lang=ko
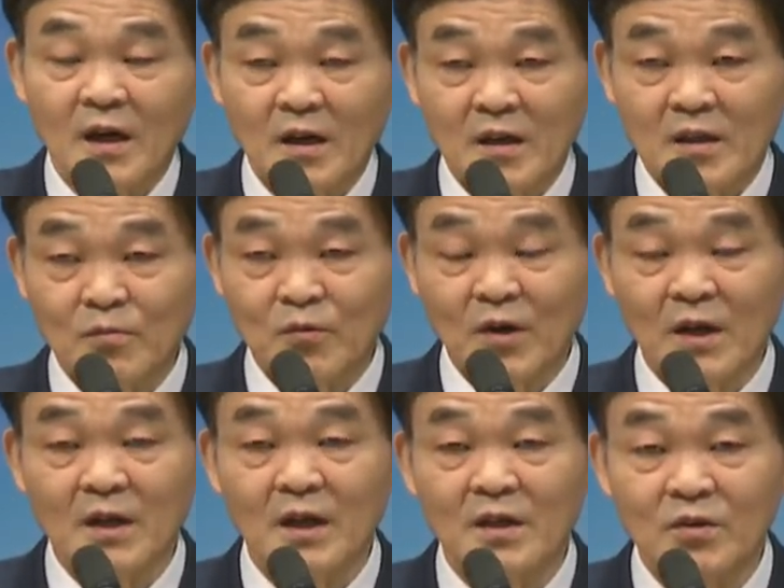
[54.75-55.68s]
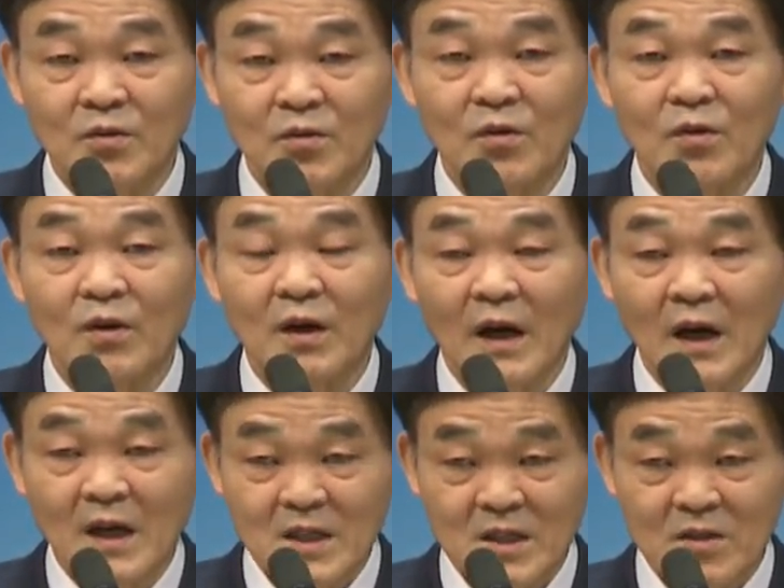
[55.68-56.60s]
금관이 아니고
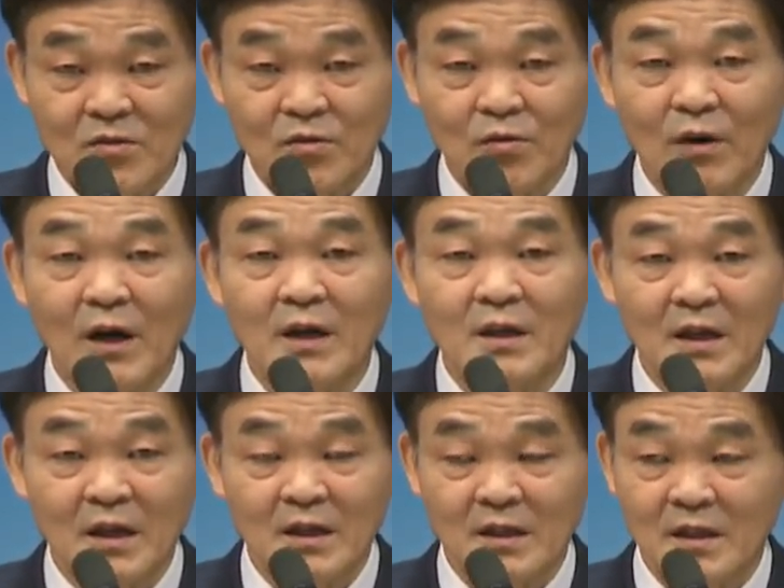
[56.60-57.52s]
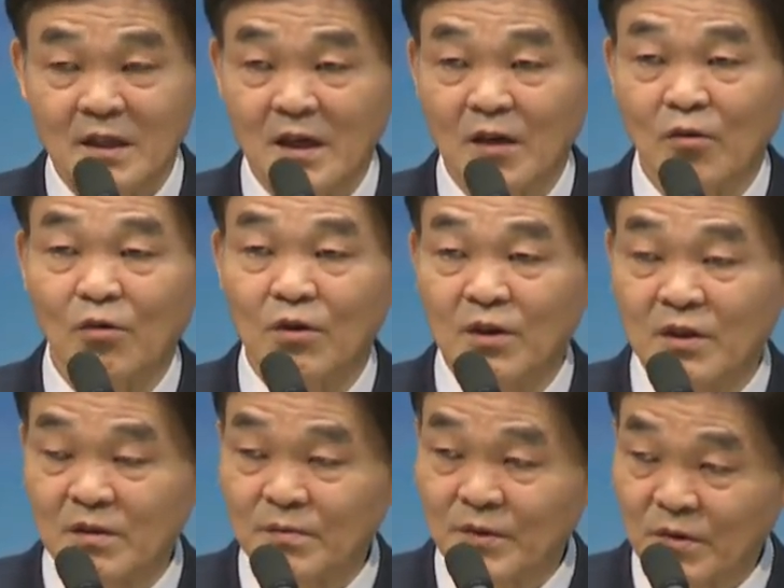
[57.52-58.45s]
까시로 왕이라고 하니까
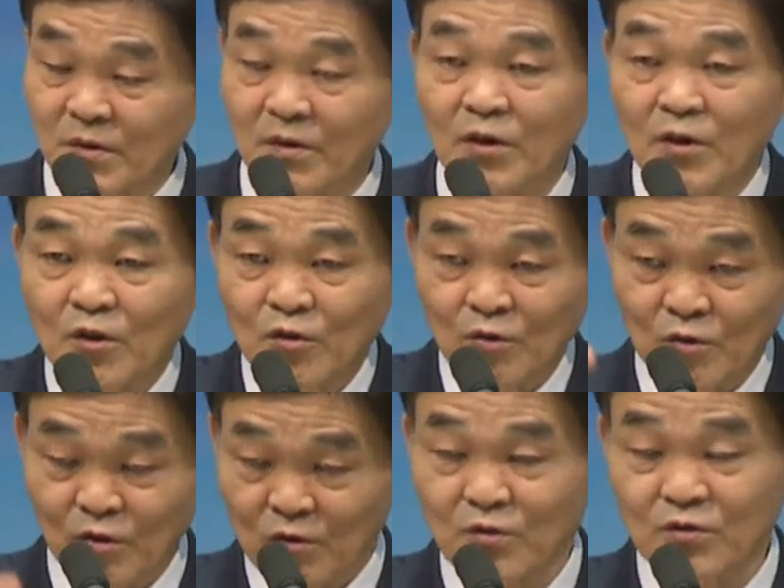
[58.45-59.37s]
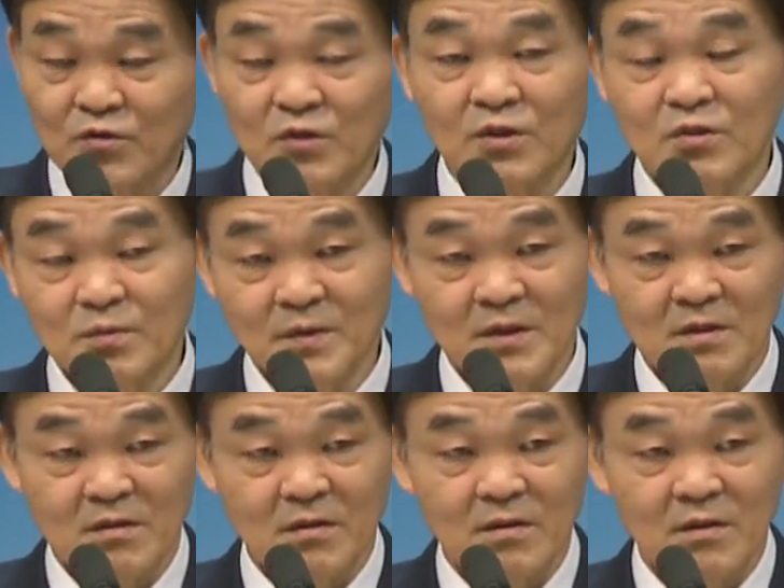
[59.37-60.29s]
걸린 의미로
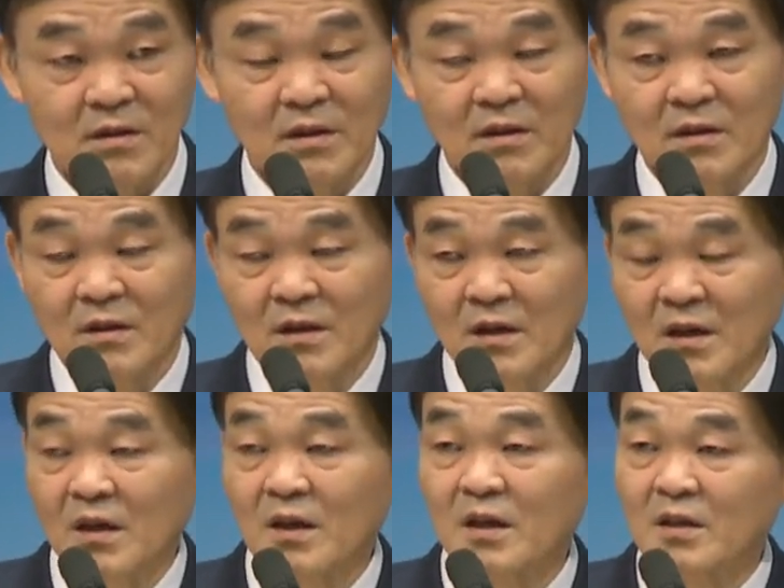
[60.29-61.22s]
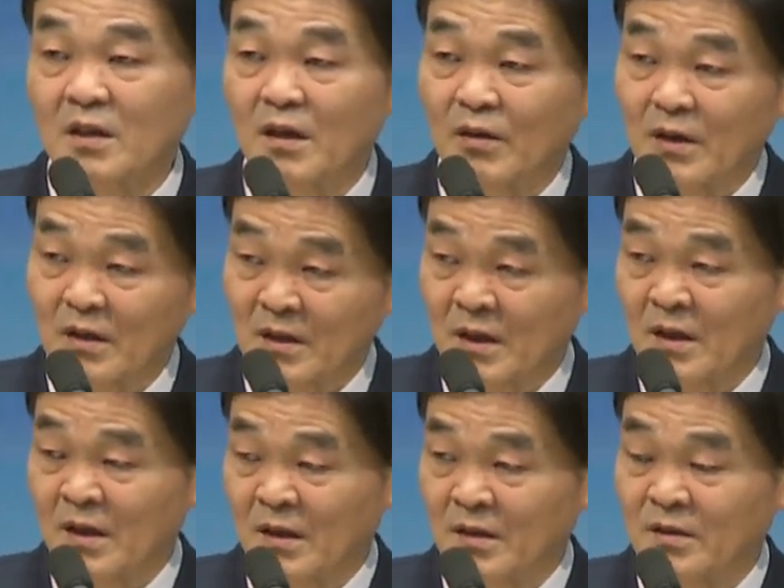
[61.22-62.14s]
쿡쑤셔면서 아나 네가
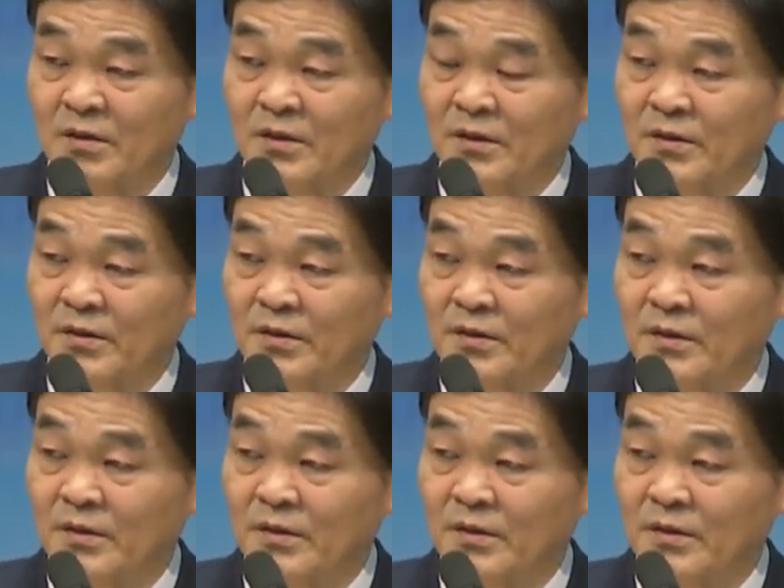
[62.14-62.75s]
왕이다 이거예요.